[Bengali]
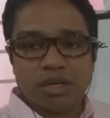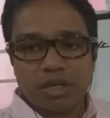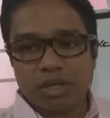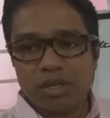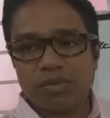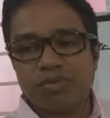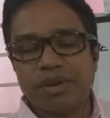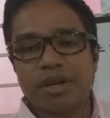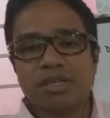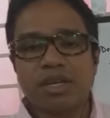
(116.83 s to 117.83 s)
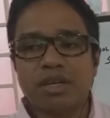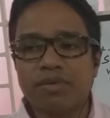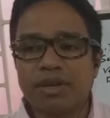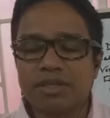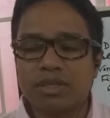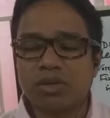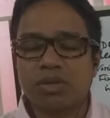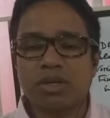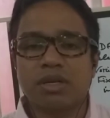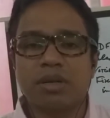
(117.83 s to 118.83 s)
ডিগ্রি অফ ফাইন্যান্সিয়াল লিভারেজের
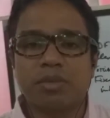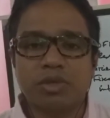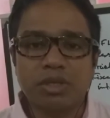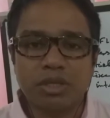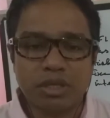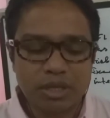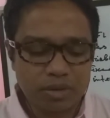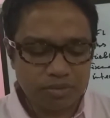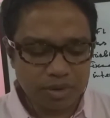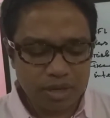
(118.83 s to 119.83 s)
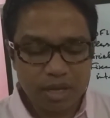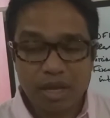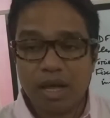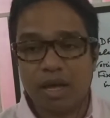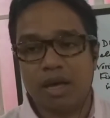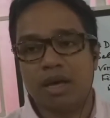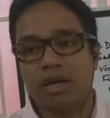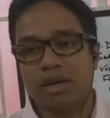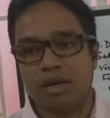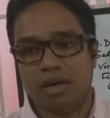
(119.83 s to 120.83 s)
শর্টকাট নাম হচ্ছে ডিএফএল
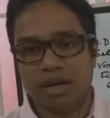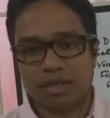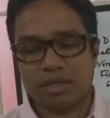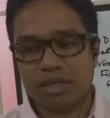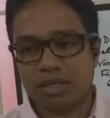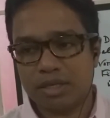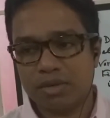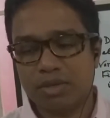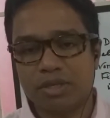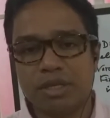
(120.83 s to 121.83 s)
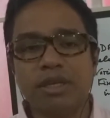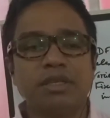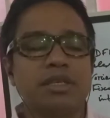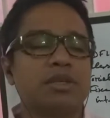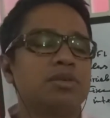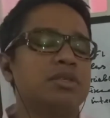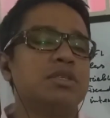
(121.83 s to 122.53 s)
আর লাস্টলি যেটা হচ্ছে সেটা হচ্ছে